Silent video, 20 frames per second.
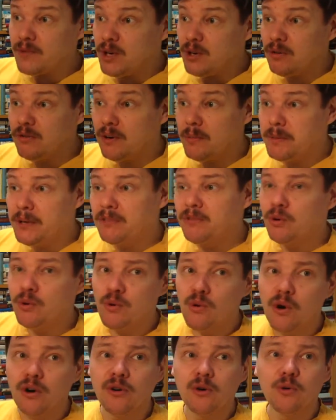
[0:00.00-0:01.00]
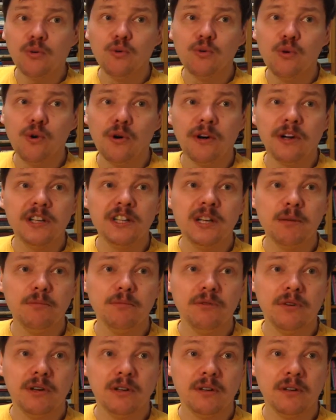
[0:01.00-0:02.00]
во-первых, у Ога, у Ога не
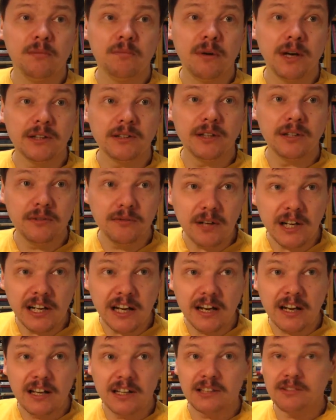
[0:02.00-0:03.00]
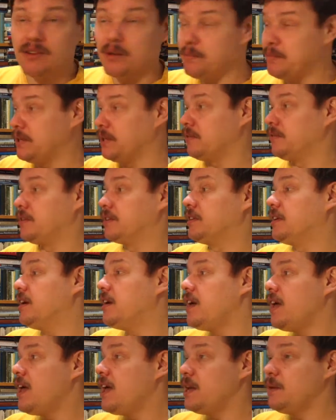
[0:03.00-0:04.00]
было э, парной твари, это во-первых,
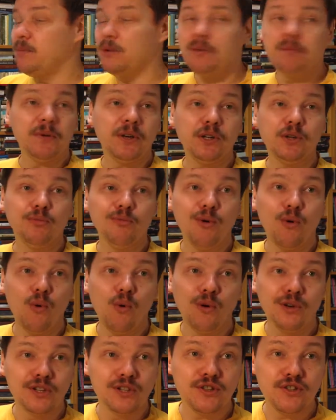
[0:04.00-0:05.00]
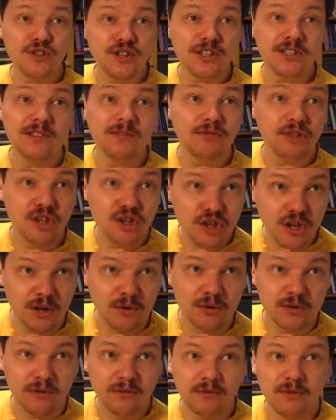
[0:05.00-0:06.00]
да, именно поэтому Оги сейчас не
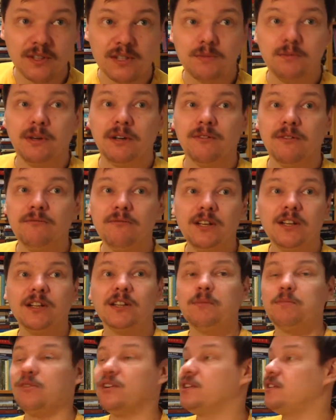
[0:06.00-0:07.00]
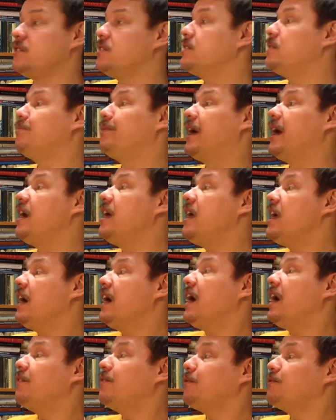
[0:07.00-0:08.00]
встречаются в 21 веке на планете Земля.
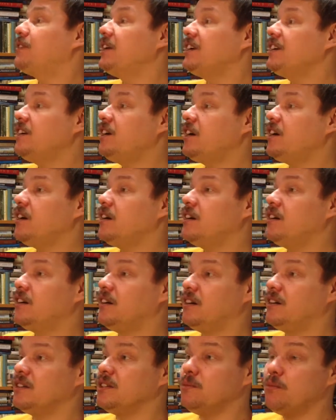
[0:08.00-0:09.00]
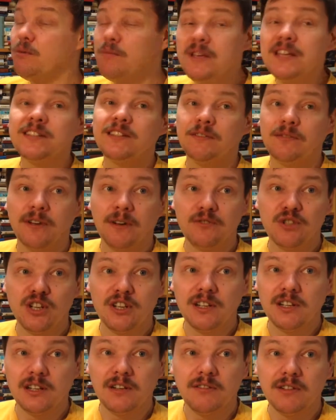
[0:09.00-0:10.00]
А во-вторых, э, ему места в
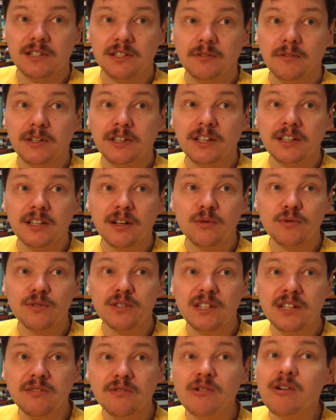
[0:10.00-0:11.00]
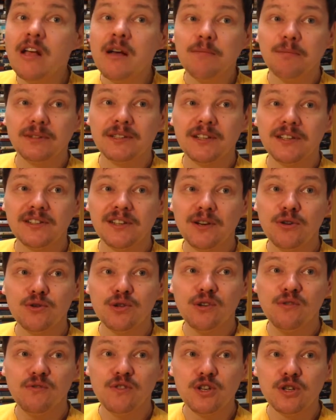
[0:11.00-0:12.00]
ковчеге не хватило, и тогда он сделал
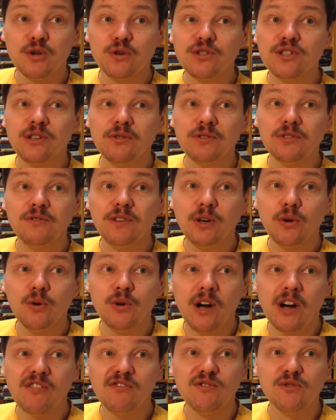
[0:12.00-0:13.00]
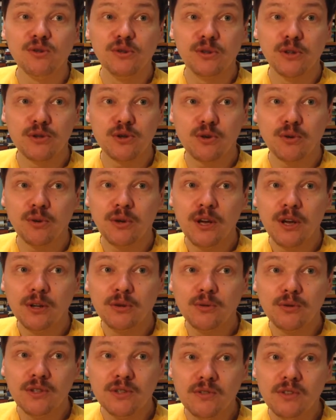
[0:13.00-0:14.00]
потрясающую вещь. Он сел сверху, как в лодочку.
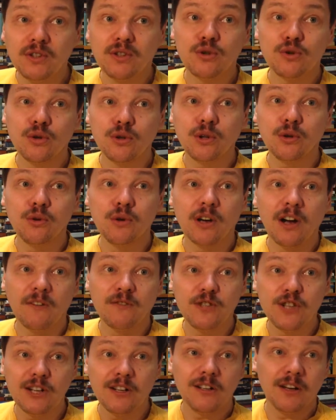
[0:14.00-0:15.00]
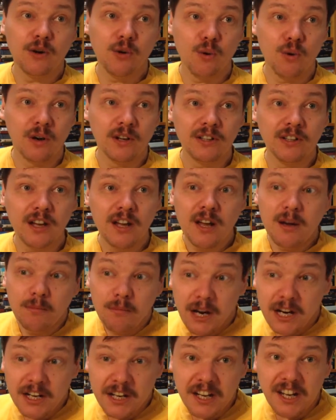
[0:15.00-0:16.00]
Ну, действительно, что такое ковчег для Ога, да?
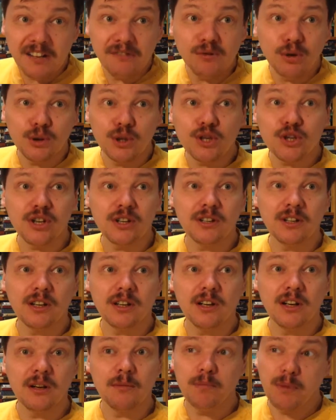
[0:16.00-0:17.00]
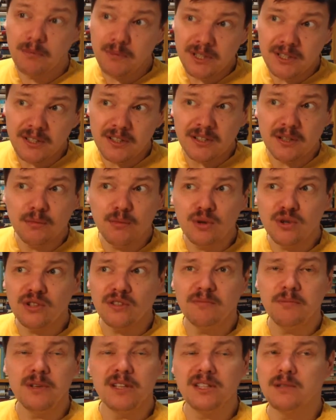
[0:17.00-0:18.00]
Маленькая лодочка такая, поместиться
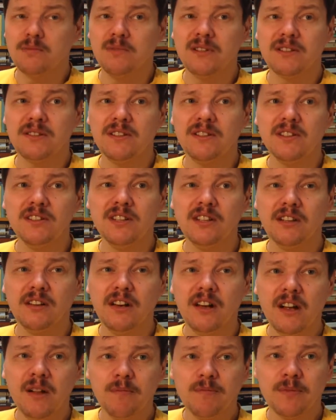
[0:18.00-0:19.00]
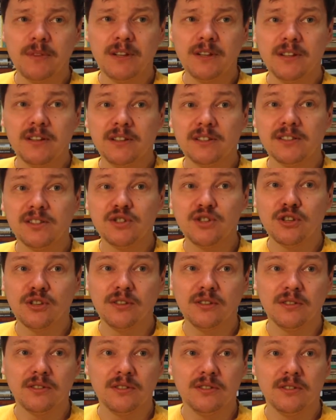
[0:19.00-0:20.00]
можно, в принципе, если не сильно, э, значит,
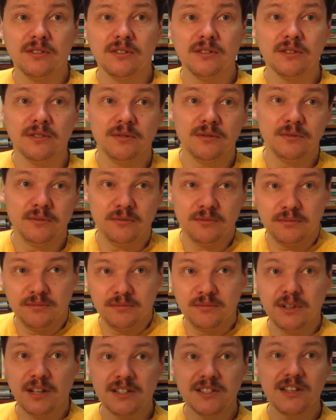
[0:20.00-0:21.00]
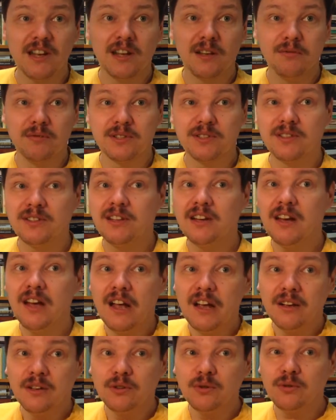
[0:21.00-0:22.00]
растягиваться, да?
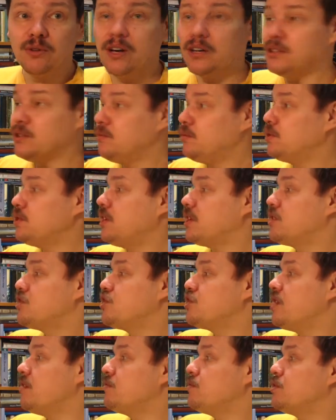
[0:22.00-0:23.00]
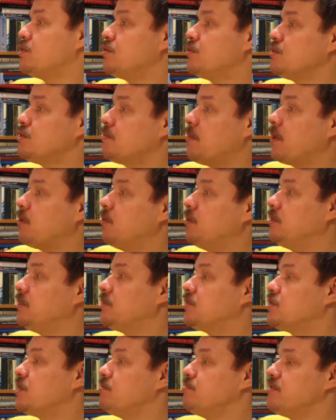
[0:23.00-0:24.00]
Ну, как-то вот так сжавшись, он спокойно,
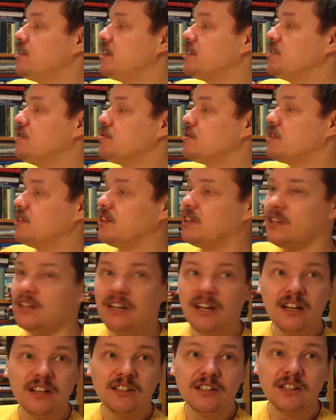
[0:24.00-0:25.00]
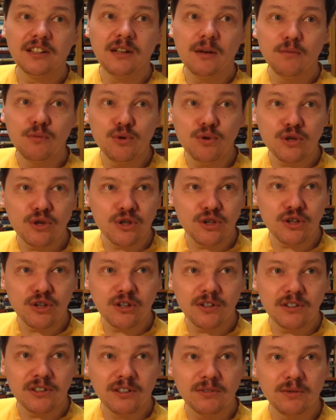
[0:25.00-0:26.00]
значит, облокотился на, на
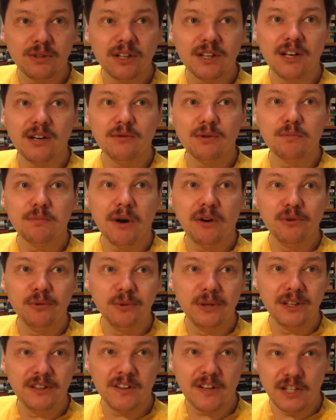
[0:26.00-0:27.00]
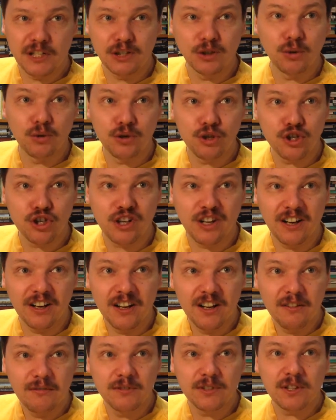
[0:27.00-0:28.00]
домушечек, это такая вот палубная надстроечка
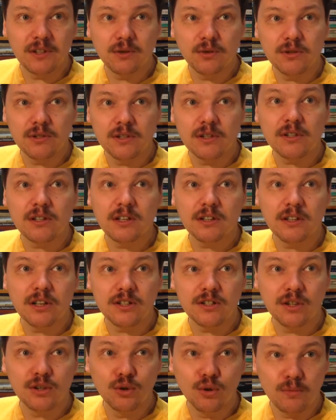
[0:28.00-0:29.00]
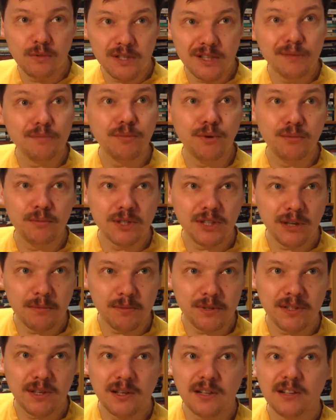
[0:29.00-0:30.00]
высотой с 10-этажный дом, если помните
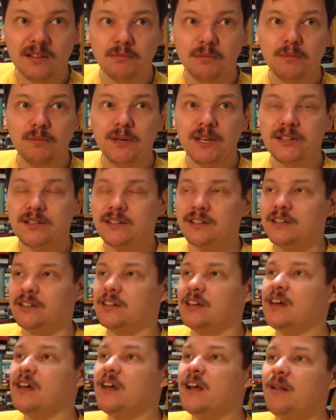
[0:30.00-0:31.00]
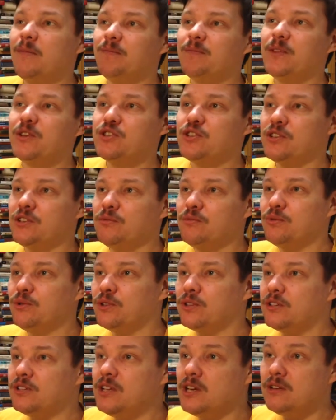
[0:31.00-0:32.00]
описание предание библейское, да, значит,
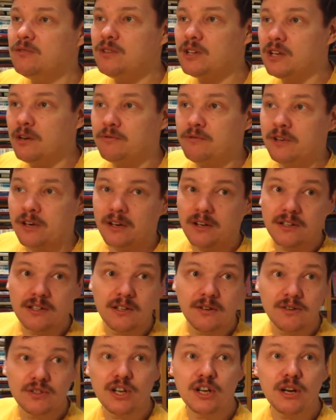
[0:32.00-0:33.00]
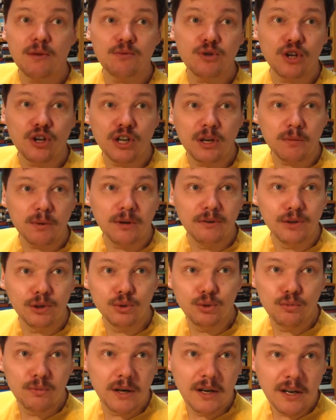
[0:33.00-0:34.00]
вот, дерево Гофера оказалось крепче крепкого
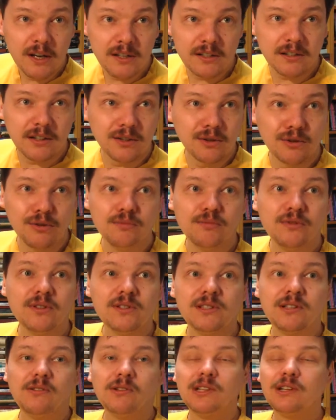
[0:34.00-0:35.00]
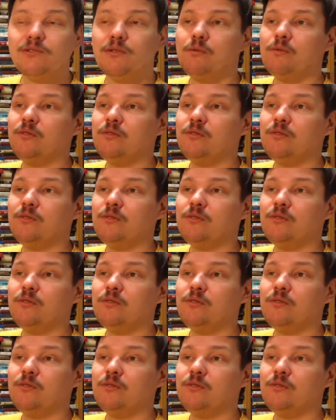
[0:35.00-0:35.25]
дуба, из которого была сделана его